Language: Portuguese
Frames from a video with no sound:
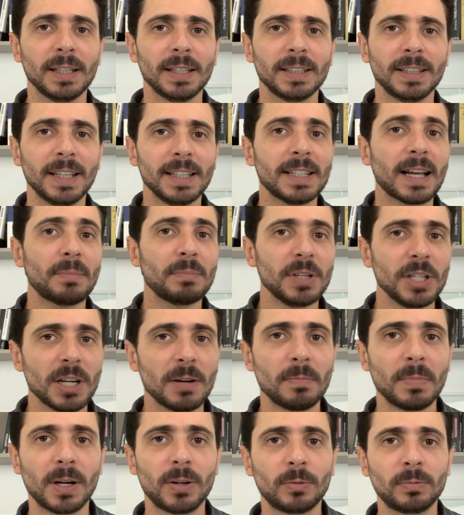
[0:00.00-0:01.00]
nem da minha
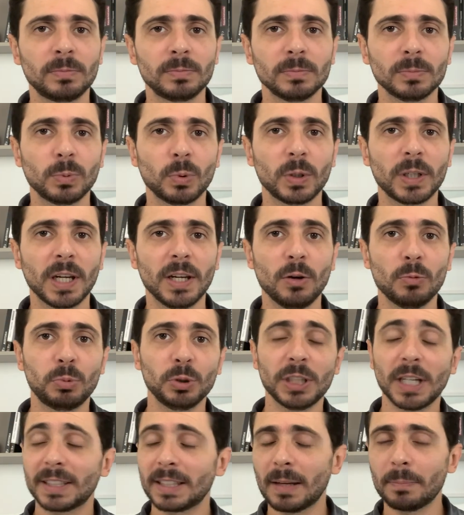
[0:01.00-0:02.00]
mão, porque eu
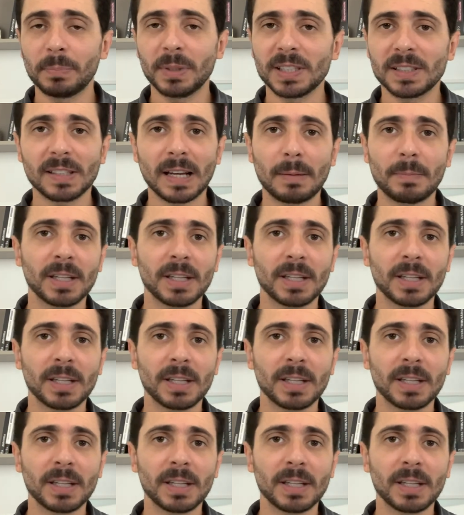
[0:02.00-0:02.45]
podia até pensar,